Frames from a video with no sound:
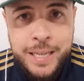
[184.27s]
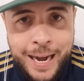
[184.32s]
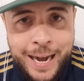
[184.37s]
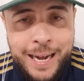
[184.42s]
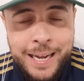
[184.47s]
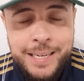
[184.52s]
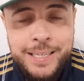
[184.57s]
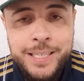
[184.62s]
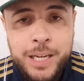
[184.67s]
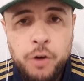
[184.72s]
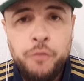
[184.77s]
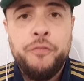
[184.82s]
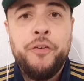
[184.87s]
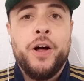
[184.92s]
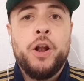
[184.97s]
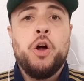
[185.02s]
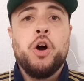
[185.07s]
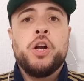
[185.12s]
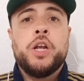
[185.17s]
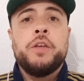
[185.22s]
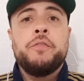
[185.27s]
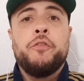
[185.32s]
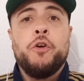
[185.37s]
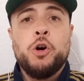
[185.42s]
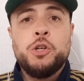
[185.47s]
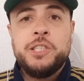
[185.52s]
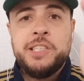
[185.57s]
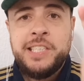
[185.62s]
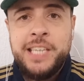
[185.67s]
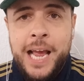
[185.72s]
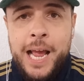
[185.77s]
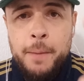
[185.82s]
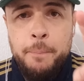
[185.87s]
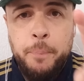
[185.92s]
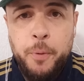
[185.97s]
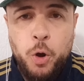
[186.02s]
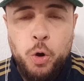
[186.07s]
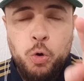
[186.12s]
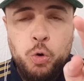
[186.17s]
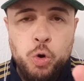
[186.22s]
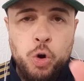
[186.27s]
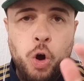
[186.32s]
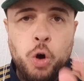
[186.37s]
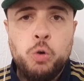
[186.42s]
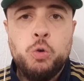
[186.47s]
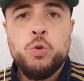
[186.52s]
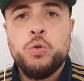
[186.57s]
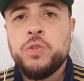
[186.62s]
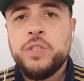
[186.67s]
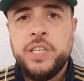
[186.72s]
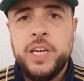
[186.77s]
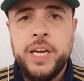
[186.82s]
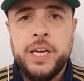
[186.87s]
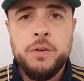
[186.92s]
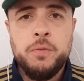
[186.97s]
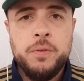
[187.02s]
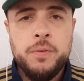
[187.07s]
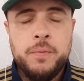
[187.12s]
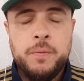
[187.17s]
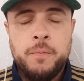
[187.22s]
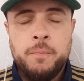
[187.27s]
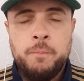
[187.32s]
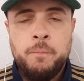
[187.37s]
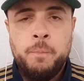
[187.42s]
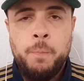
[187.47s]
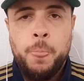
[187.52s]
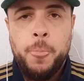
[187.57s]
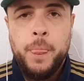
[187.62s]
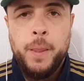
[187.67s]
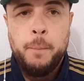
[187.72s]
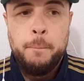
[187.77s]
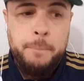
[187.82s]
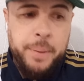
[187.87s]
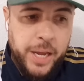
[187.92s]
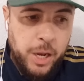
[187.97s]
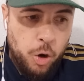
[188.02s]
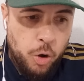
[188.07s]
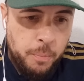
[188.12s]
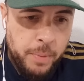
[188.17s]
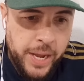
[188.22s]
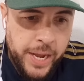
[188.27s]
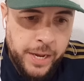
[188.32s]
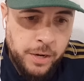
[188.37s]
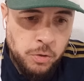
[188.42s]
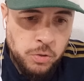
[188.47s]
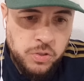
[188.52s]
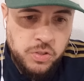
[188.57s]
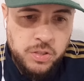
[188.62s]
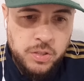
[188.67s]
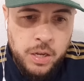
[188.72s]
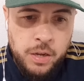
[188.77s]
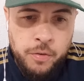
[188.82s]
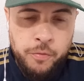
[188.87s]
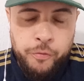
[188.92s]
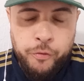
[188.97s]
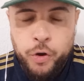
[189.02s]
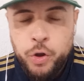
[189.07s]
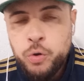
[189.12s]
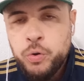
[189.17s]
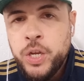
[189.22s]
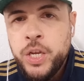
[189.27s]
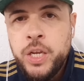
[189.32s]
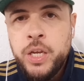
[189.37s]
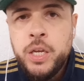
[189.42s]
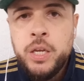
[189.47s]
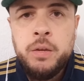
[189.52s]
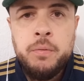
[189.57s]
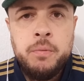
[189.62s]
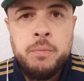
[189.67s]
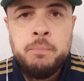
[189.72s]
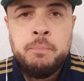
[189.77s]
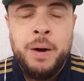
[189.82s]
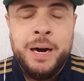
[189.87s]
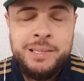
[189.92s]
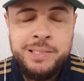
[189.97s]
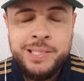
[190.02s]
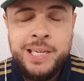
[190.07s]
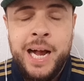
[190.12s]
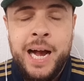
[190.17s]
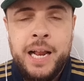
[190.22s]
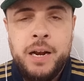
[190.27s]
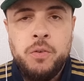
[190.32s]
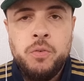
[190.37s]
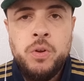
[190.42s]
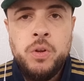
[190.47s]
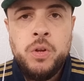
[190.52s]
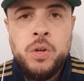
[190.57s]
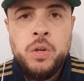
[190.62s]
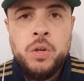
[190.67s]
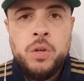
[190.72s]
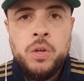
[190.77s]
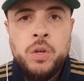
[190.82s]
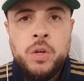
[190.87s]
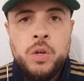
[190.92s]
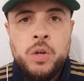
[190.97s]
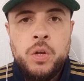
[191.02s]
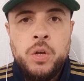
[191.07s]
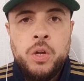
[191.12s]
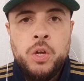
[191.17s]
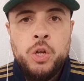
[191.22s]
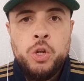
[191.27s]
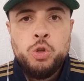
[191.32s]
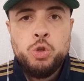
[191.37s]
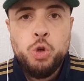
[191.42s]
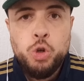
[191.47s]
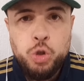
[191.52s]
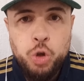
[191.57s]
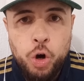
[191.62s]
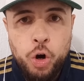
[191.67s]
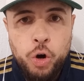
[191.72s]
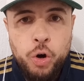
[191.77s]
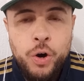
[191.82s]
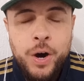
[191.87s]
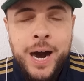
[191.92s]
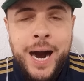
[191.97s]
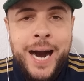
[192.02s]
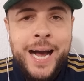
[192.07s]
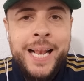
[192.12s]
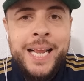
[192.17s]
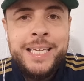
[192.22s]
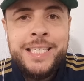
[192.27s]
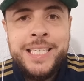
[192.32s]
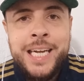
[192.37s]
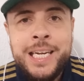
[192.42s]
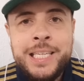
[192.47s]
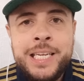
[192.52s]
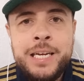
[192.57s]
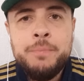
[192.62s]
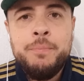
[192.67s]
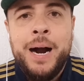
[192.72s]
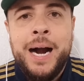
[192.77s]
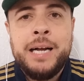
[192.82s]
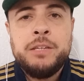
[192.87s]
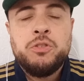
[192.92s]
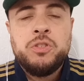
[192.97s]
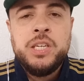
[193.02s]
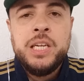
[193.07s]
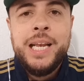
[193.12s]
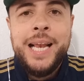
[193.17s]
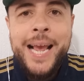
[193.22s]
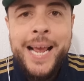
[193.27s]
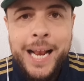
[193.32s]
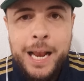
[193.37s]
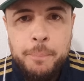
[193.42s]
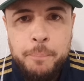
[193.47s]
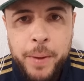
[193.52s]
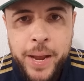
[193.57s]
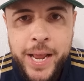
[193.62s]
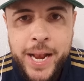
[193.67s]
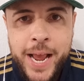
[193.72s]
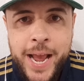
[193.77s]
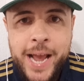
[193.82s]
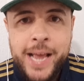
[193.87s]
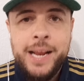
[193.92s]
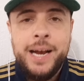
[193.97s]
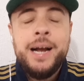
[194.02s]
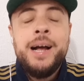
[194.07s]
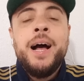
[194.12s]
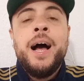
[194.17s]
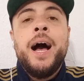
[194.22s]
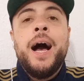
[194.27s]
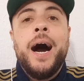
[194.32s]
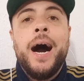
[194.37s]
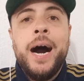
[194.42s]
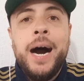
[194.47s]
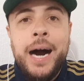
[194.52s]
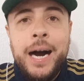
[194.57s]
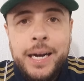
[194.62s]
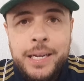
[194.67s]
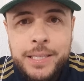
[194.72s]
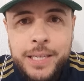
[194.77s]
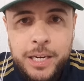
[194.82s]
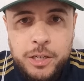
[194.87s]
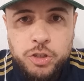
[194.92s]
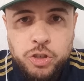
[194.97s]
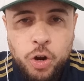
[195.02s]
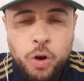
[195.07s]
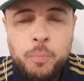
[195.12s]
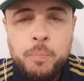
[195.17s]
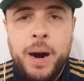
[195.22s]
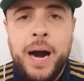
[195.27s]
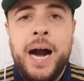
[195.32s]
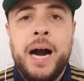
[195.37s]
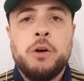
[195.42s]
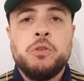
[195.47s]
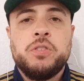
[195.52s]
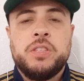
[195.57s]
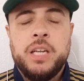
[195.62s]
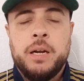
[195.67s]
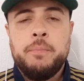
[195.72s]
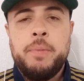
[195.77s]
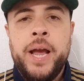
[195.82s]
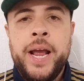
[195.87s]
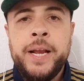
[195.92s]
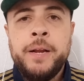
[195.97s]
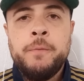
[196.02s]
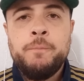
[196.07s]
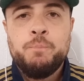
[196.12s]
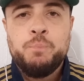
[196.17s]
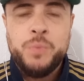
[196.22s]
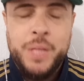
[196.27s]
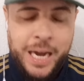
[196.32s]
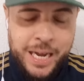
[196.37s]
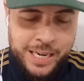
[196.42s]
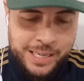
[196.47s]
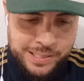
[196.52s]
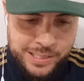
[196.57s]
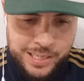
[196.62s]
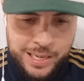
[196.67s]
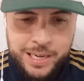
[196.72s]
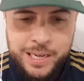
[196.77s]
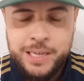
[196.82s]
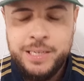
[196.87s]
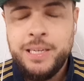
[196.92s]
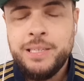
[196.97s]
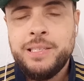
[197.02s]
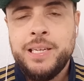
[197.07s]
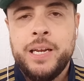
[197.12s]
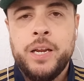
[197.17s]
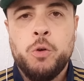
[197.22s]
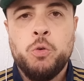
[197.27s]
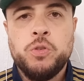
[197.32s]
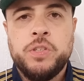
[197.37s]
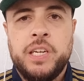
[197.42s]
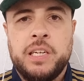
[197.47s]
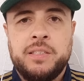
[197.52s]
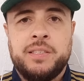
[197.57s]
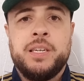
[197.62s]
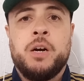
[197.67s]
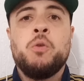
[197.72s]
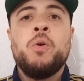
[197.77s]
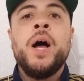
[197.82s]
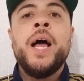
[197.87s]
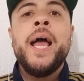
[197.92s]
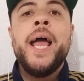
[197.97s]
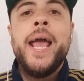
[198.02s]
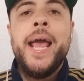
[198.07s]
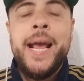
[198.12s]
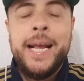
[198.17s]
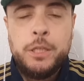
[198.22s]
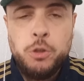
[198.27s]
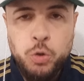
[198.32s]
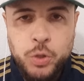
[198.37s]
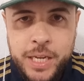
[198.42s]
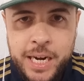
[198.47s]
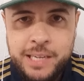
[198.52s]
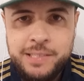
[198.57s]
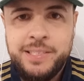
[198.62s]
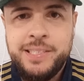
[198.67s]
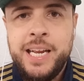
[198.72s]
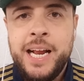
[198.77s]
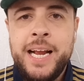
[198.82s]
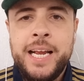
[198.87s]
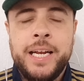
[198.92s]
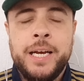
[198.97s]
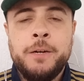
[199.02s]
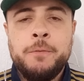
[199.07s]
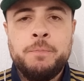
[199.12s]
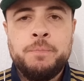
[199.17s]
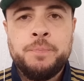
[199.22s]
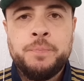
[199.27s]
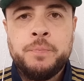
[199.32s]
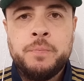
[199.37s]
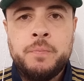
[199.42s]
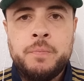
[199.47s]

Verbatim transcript: tá? Não falou que você procurou o Cruzeiro. Pelo menos foi o que passaram. Dudu, Alexandre Matos e Leila Pereira, Anderson Barros também tá nessa, nessa negociação, Edu Dracena,